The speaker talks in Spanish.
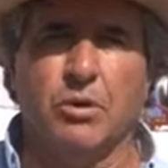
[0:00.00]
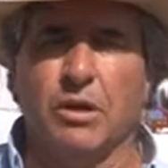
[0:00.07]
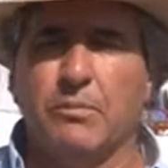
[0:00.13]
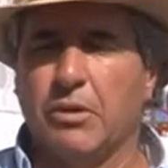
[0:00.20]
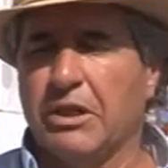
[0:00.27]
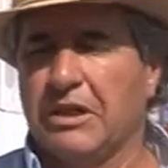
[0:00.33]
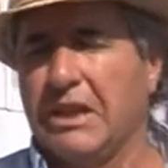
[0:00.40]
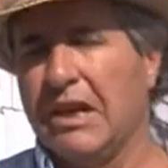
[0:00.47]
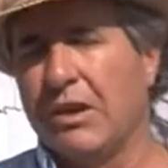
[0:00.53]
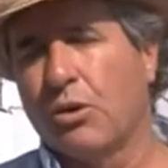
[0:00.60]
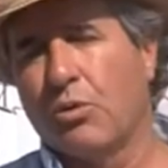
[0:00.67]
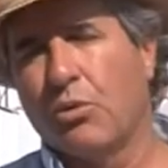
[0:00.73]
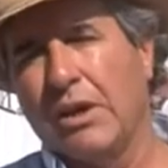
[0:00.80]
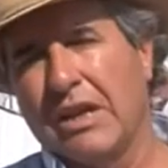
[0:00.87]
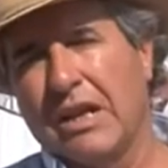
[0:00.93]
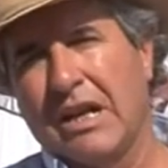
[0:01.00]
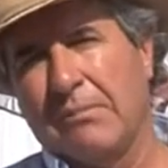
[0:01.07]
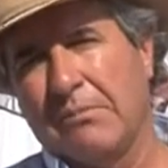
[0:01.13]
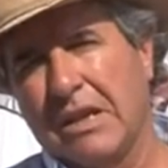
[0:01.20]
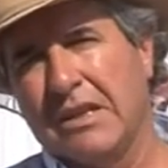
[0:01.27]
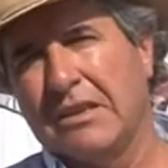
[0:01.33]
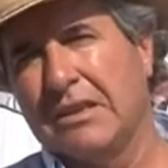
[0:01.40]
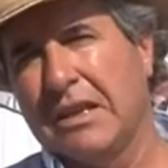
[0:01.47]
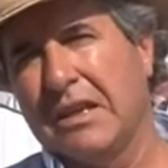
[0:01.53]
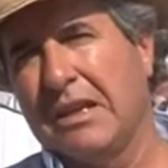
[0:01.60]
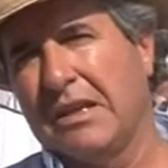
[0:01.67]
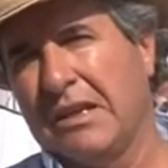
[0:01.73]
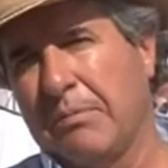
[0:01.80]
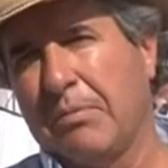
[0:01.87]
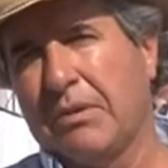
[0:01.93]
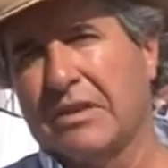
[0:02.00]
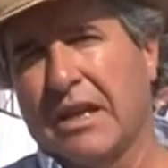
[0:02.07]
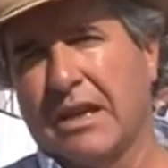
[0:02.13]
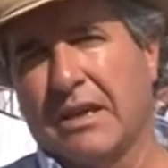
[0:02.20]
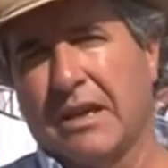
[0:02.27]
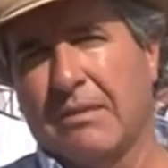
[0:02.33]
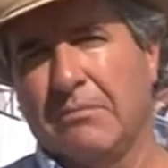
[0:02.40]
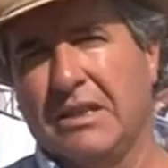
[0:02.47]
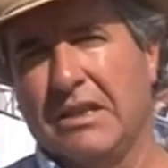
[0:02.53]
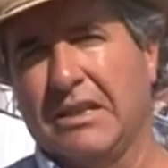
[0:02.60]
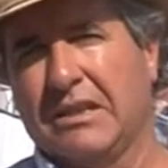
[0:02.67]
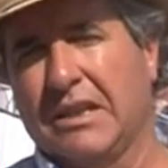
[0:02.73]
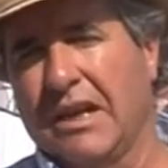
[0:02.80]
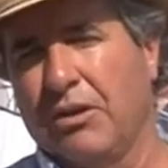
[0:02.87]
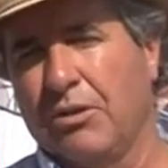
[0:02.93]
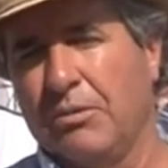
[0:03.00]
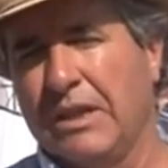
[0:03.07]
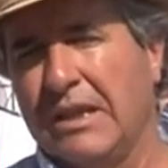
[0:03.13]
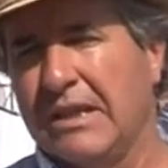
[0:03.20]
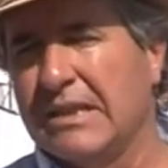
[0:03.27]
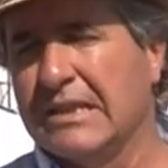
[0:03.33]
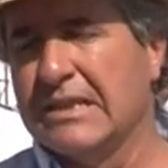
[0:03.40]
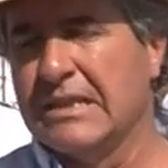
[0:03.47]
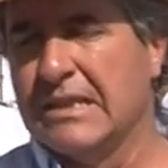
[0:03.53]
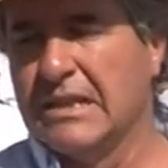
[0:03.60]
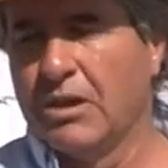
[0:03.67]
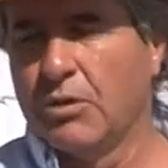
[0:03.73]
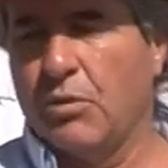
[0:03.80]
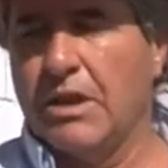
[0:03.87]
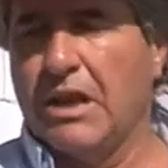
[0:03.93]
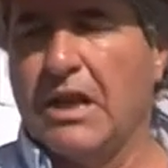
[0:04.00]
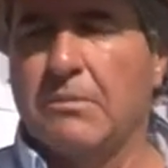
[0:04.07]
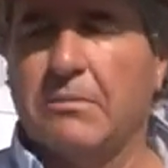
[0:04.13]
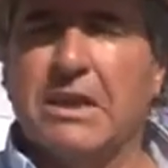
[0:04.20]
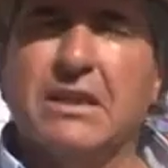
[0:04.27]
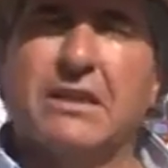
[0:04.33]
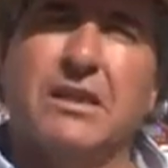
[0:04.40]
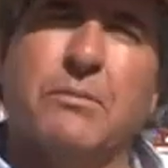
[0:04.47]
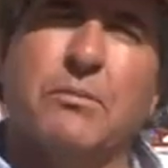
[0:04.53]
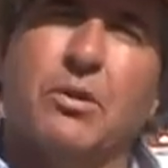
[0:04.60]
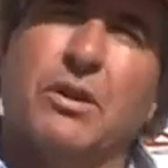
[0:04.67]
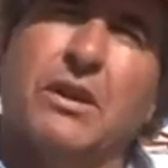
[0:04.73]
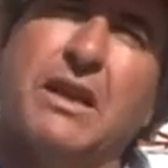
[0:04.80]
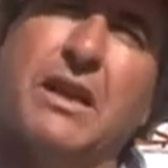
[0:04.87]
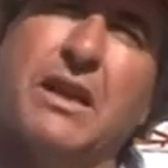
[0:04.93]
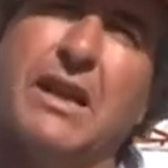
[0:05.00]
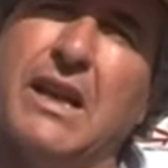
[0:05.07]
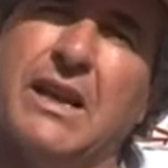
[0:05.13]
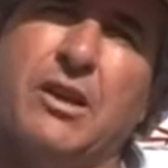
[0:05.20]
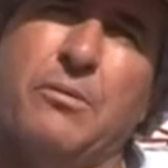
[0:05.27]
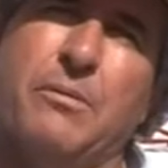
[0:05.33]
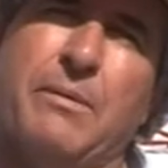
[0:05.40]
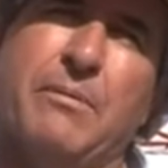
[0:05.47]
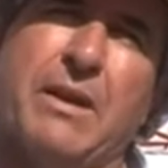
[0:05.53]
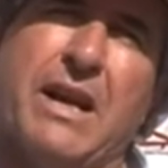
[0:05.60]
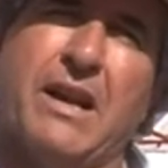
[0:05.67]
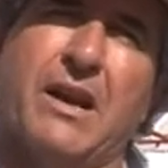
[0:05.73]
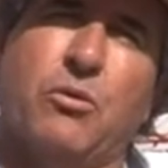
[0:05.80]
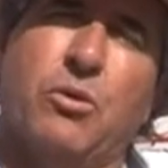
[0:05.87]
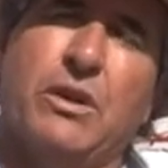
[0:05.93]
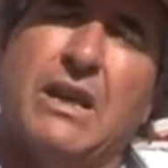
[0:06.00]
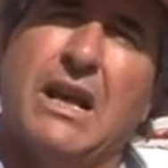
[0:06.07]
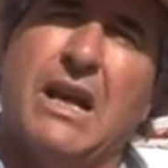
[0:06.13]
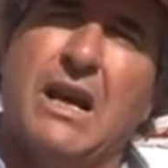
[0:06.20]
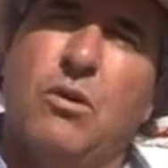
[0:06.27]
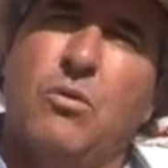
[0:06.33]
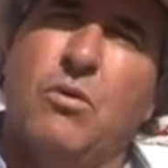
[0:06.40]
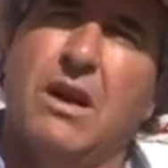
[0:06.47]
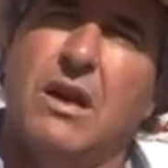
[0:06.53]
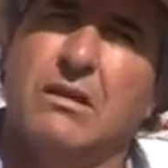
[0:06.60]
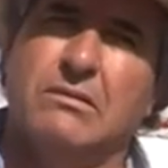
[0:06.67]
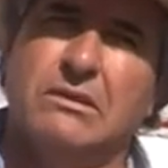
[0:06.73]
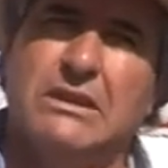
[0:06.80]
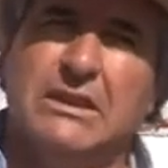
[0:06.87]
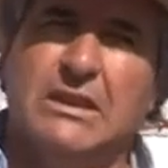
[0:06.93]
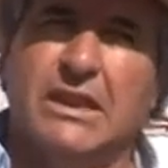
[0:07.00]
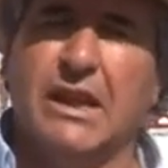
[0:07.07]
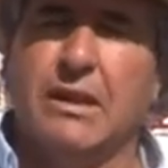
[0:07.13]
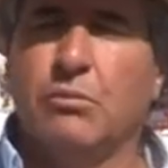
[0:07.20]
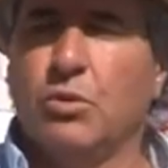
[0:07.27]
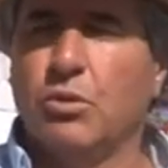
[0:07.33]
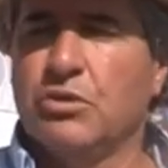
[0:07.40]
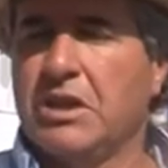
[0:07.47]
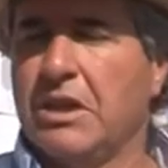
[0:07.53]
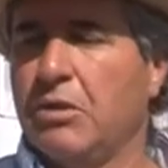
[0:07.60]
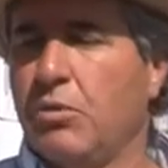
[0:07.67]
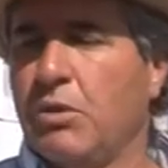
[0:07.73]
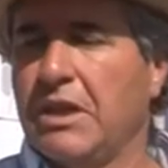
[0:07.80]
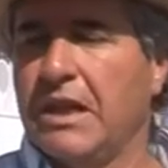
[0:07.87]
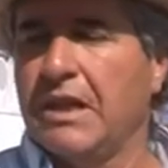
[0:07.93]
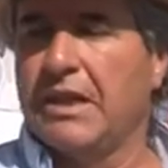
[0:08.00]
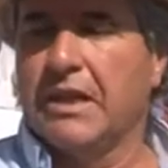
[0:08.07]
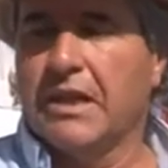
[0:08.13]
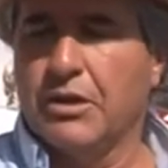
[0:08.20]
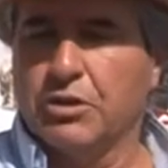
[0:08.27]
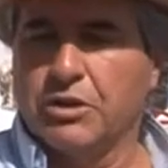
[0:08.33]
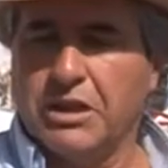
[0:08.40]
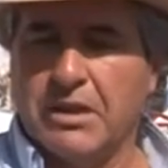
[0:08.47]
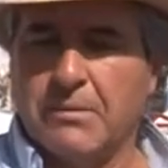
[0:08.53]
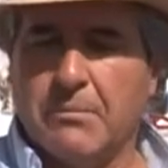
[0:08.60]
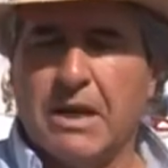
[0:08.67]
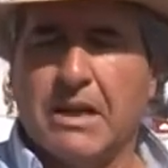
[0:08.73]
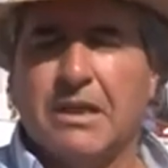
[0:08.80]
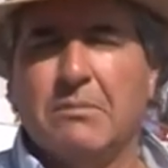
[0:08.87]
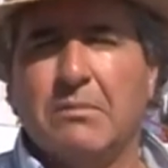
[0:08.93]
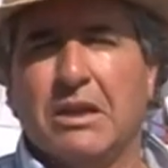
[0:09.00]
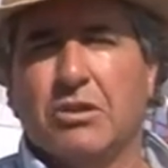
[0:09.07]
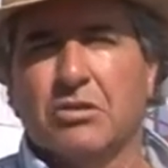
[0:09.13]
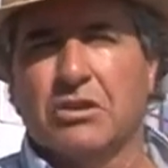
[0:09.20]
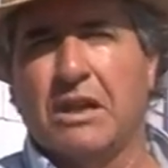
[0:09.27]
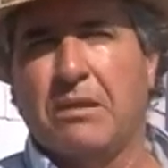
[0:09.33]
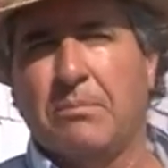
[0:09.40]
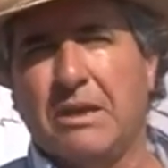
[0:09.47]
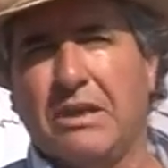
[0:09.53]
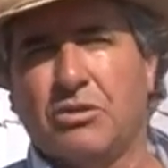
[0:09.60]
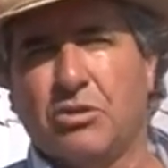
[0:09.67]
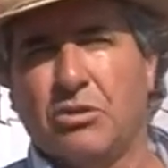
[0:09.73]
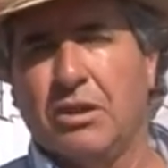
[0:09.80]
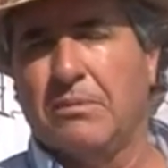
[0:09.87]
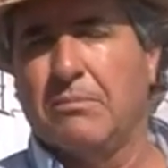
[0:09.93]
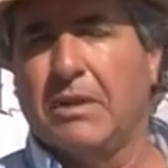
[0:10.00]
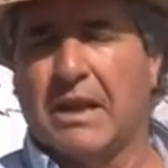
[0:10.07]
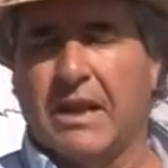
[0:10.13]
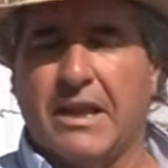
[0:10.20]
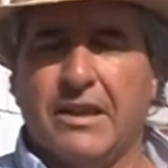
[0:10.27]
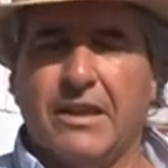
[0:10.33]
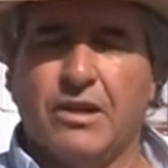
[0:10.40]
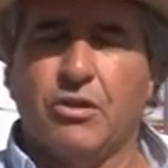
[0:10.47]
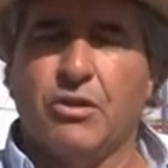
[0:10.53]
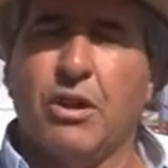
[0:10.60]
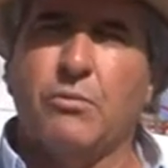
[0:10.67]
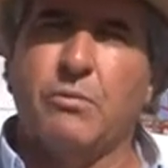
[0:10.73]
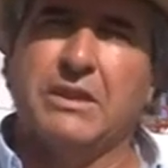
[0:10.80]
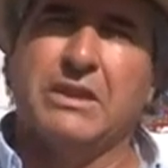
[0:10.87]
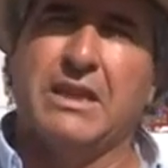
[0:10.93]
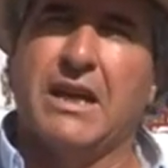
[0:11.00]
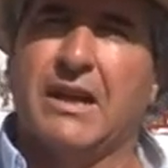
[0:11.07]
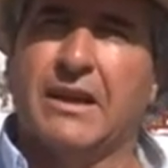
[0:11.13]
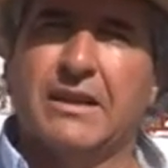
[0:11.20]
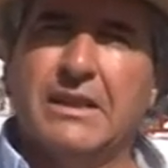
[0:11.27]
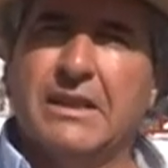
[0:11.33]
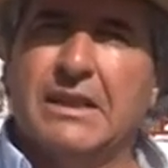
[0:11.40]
porque el polietileno cuida el ambiente y después hay que administrarlo bien. Cuida el ambiente porque la geomembrana cuida el agua, el mulching cuida de que no tienen más químicos al piso, el invernadero de aumentar